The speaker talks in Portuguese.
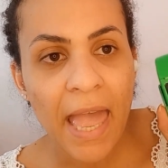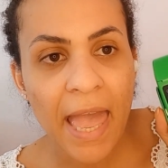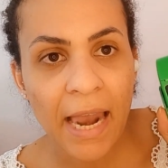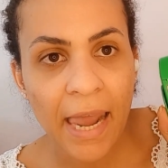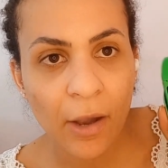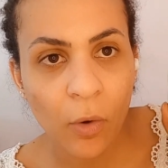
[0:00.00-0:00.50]

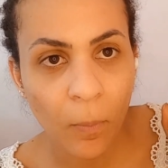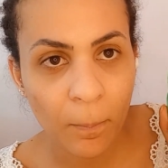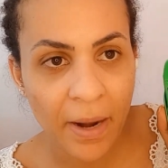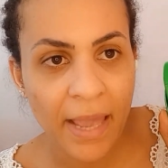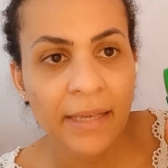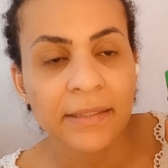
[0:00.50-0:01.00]
Ela é
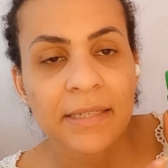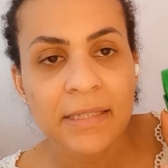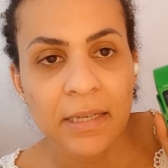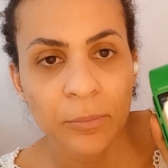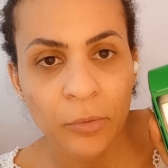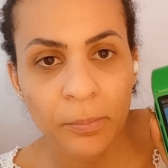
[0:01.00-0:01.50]
completa,
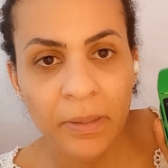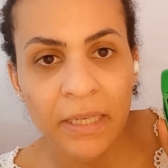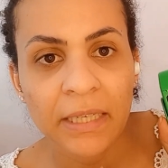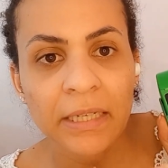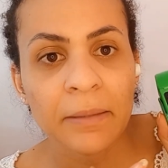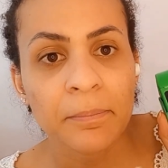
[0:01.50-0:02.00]
sai
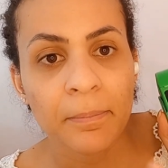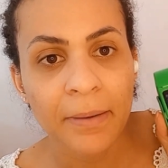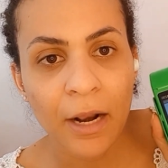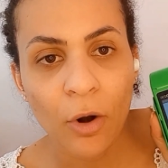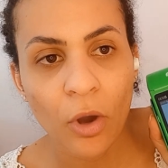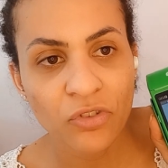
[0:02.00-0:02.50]
bobina.
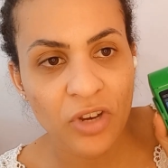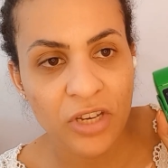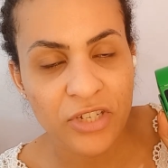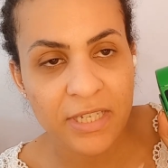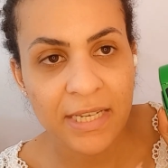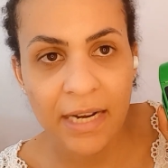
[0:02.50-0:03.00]
Pra loja eu
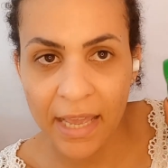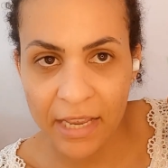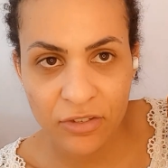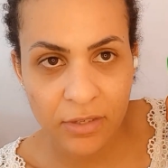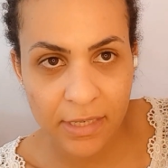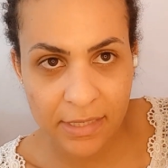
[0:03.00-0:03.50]
acho
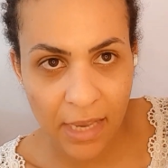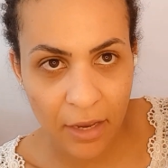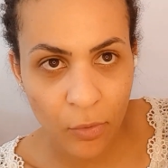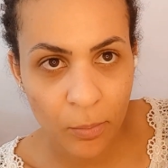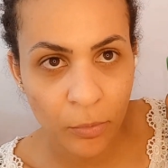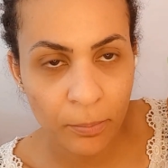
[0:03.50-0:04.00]
excelente os que
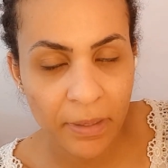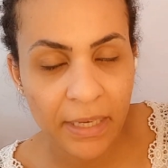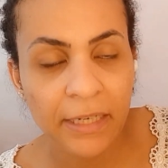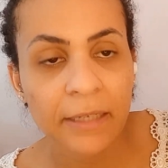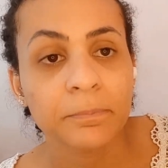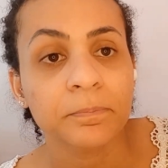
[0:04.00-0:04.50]
saem com
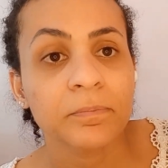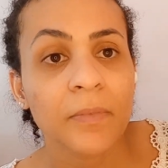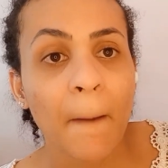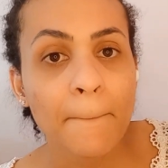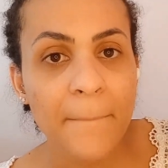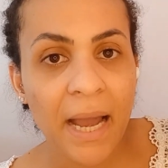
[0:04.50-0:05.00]
bobina.
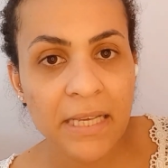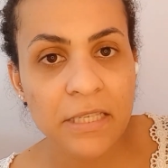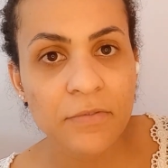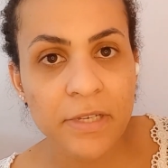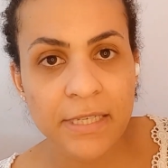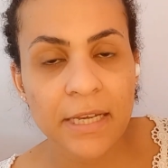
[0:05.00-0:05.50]
Mas
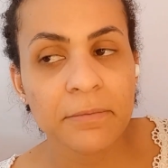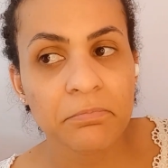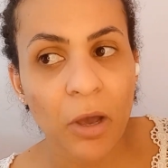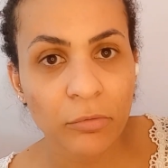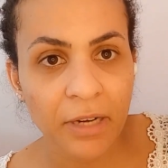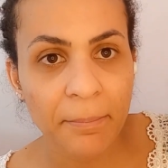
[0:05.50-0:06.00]
se você
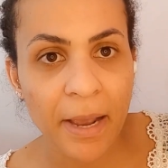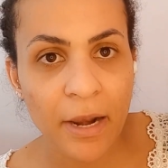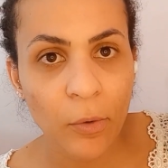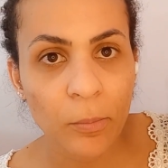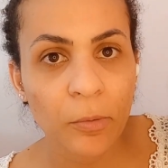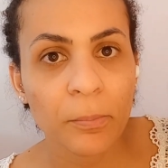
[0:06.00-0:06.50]
não
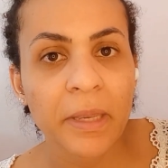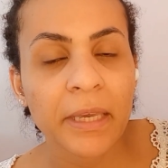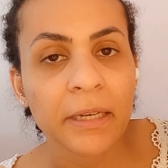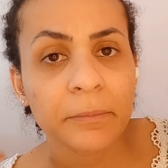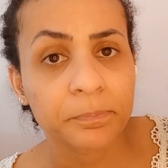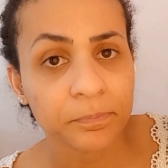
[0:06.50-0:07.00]
trabalha com
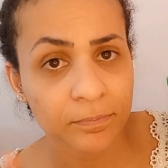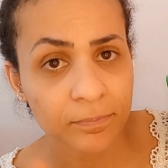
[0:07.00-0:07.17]
bobina,